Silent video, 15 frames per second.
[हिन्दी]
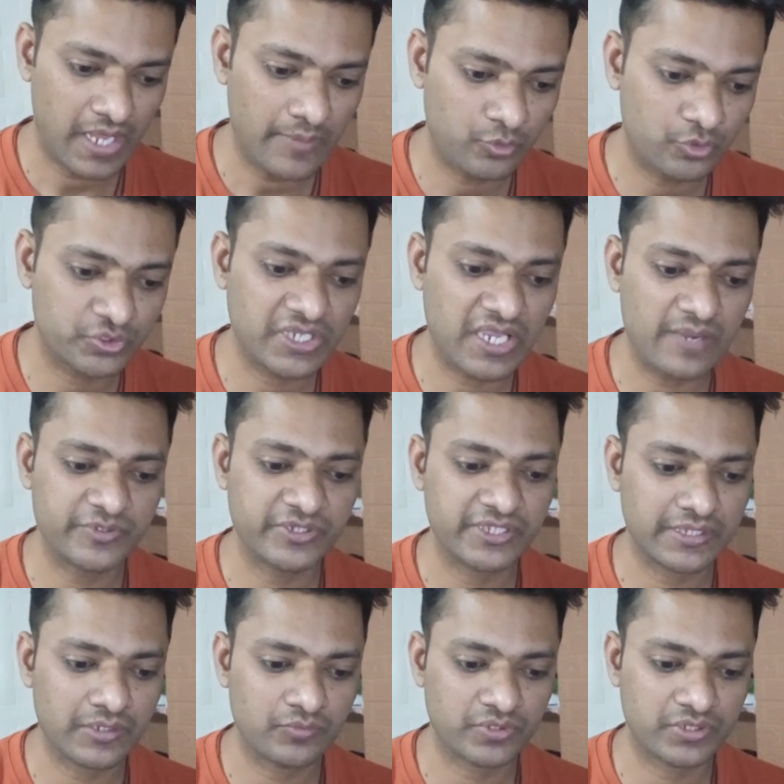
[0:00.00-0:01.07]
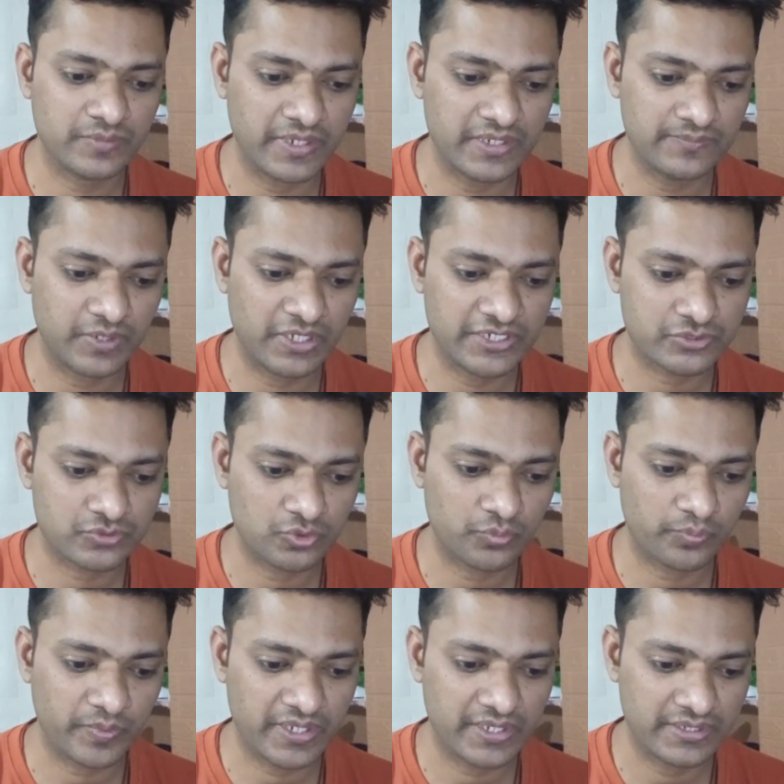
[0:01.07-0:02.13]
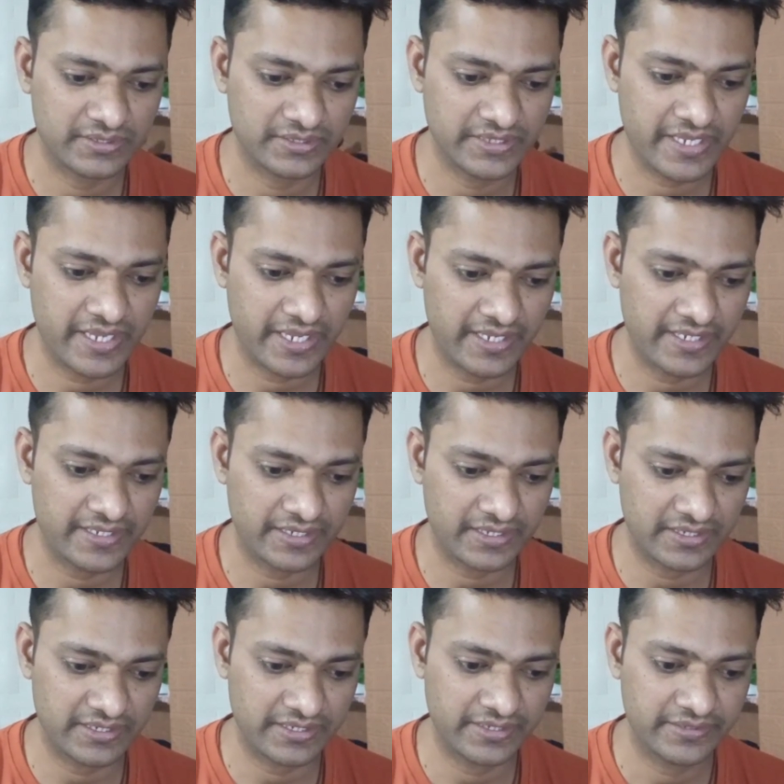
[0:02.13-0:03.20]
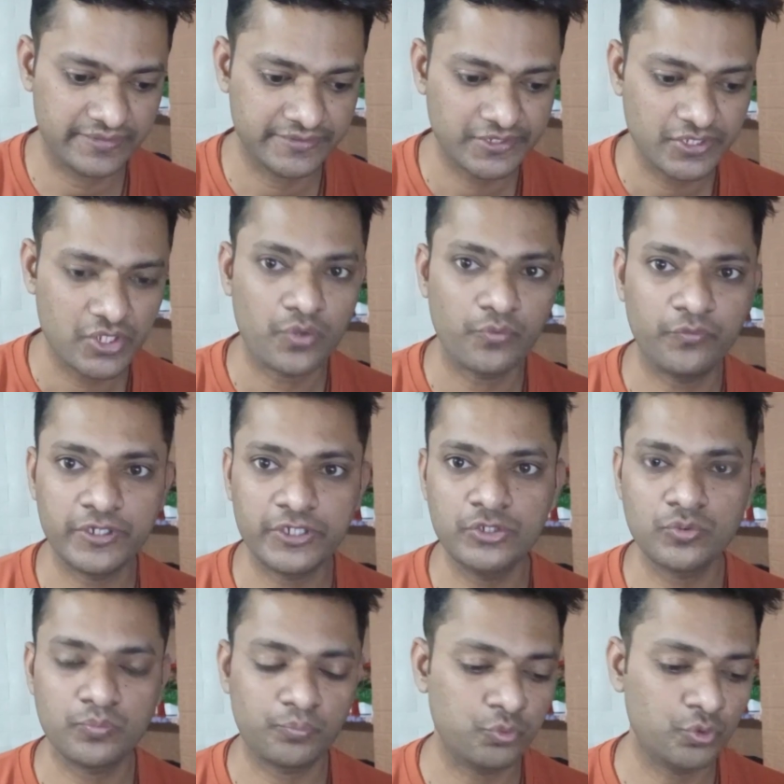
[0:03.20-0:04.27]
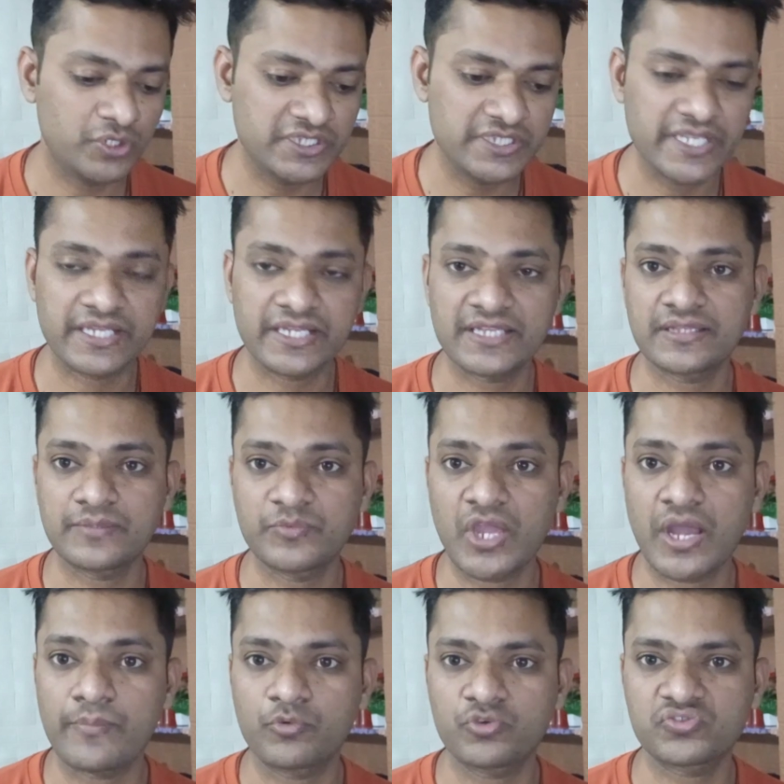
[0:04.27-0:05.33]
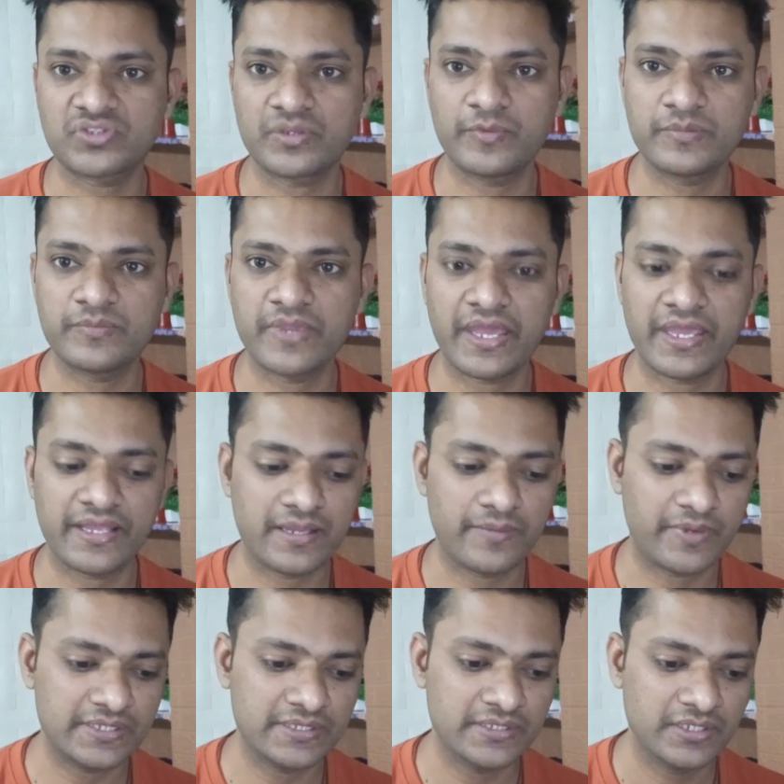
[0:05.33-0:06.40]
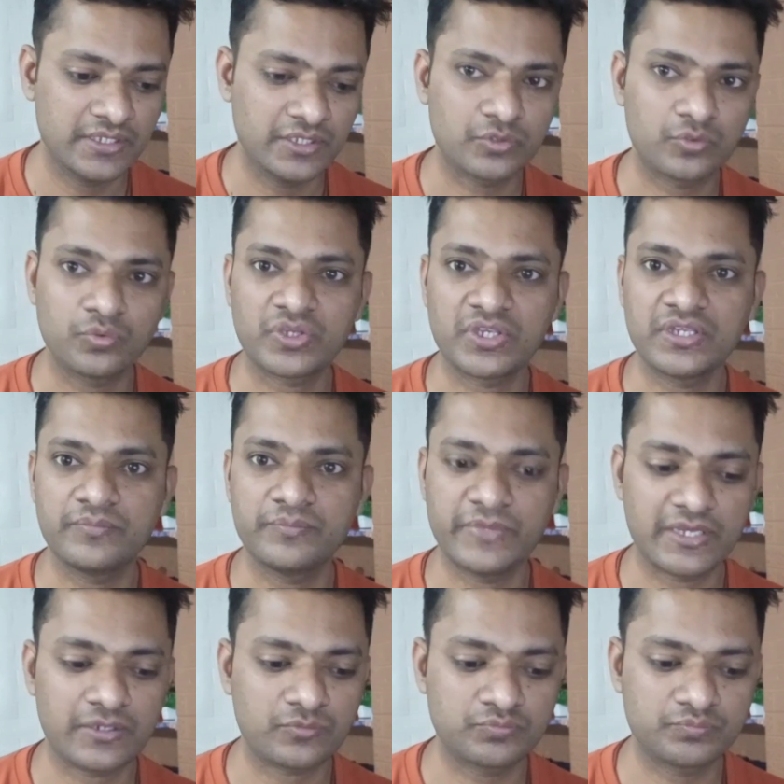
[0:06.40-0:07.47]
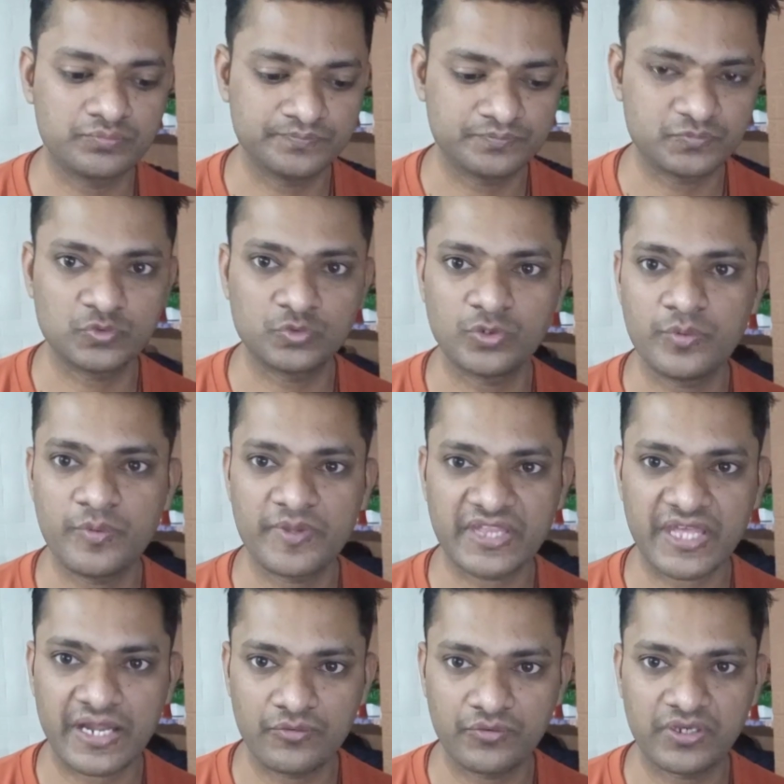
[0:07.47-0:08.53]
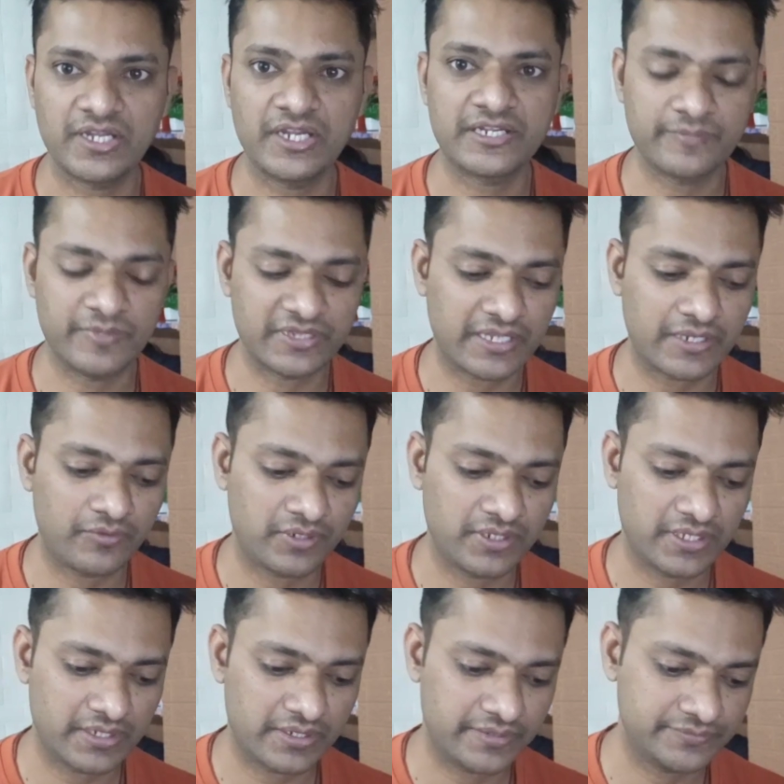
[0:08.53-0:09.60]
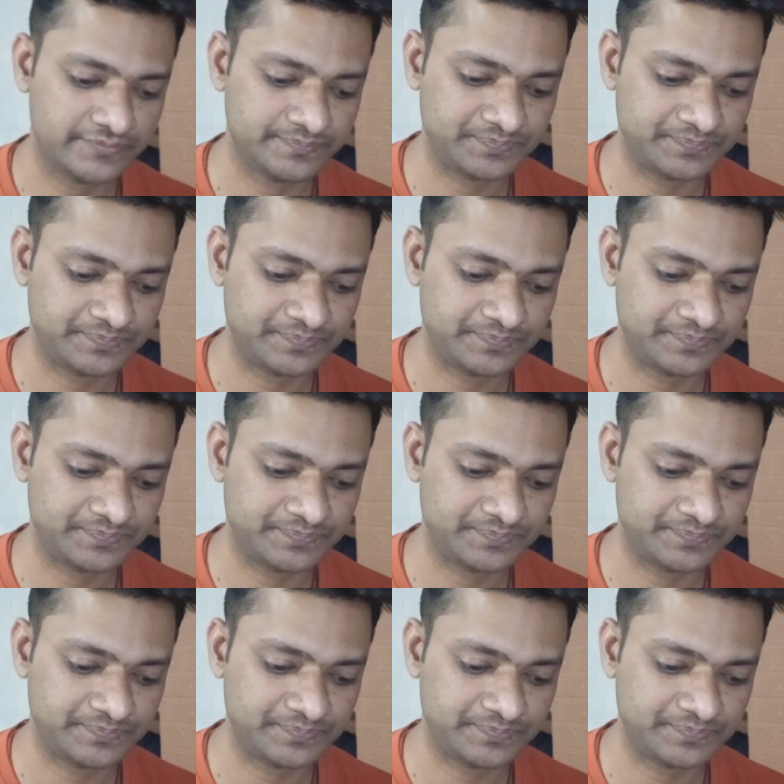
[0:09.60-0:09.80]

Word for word: आपको दिखा भी देता हूँ कि भाई प्ले स्टोर पर ये है या नहीं है वीडियो पूरी देखना तभी आपको समझ में आएगा भाई क्योंकि मैं जो भी बता रहा हूँ रियलिटी बता रहा हूँ ठीक है ना